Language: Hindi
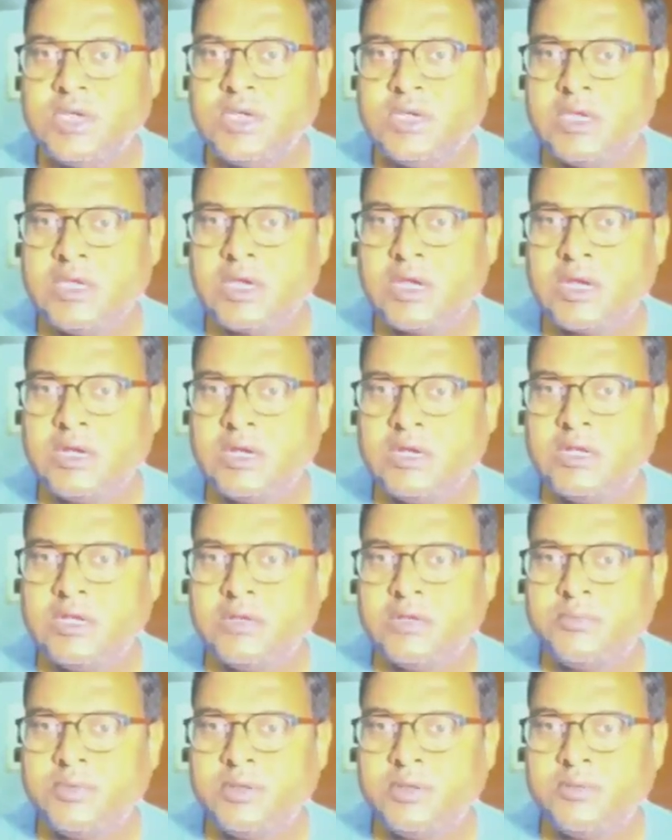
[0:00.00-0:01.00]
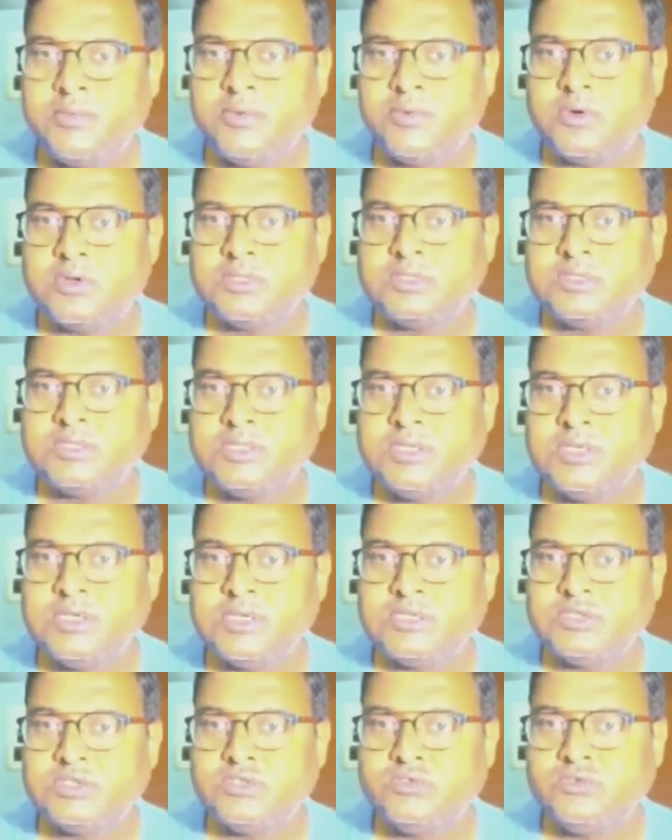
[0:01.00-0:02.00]
यहाँ डबल बॉन्ड सी
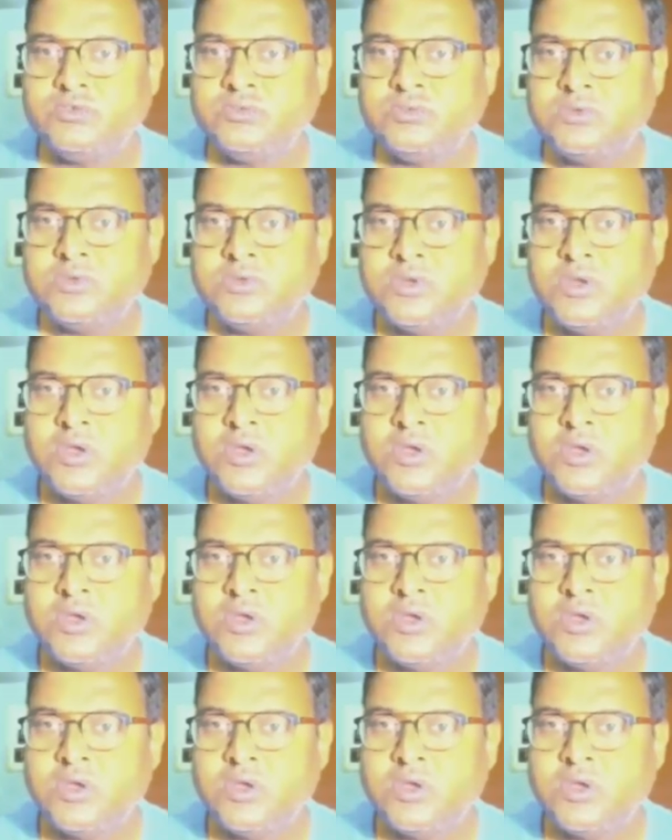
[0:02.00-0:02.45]
एच टू